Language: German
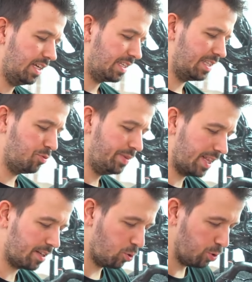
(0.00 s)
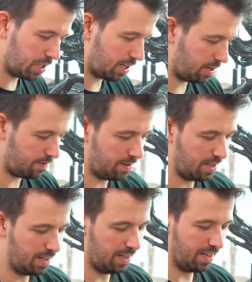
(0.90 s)
Das sind so mittelgroße,
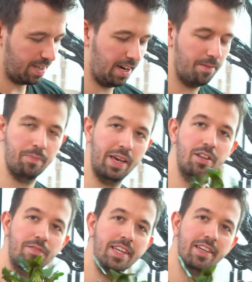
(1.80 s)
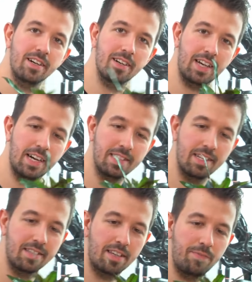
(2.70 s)
ja, mehr oder weniger
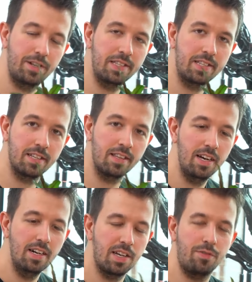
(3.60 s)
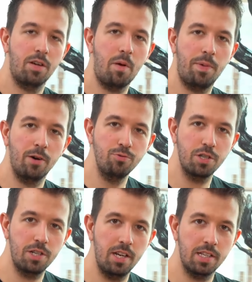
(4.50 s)
grasartige Pflänzchen. Davon haben wir ein paar
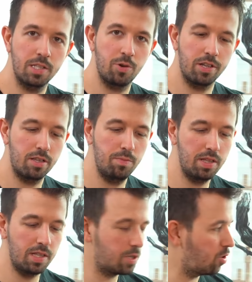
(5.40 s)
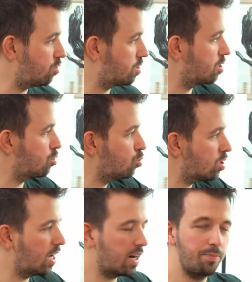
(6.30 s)
unterschiedliche Sorten mit, die sollen uns die
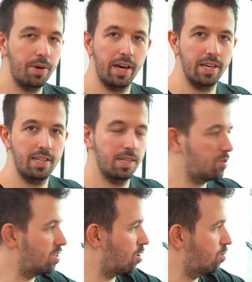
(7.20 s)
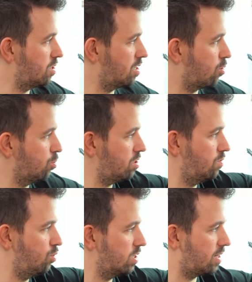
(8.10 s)
dünkleren Bereiche, also die, diese
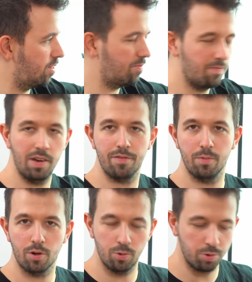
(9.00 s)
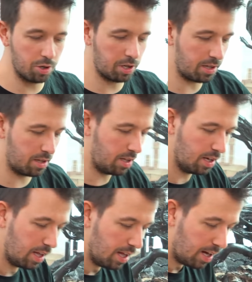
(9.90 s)
großen Wurzeln, werfen auch große Schatten.
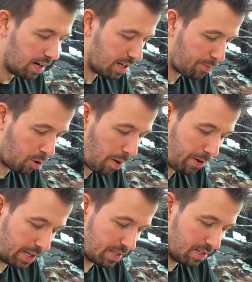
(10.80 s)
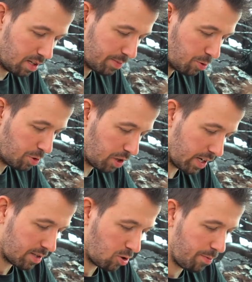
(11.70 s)
Äh, brauchen wir Pflanzen, die damit gut
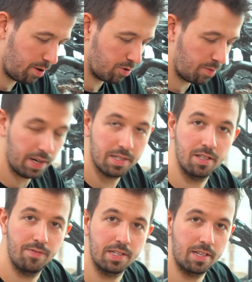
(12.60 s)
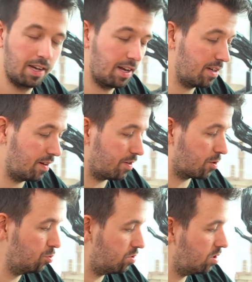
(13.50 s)
zurechtkommen und da passen die Wasserkelche einfach
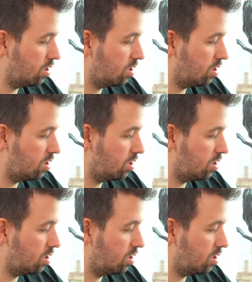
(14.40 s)
gut.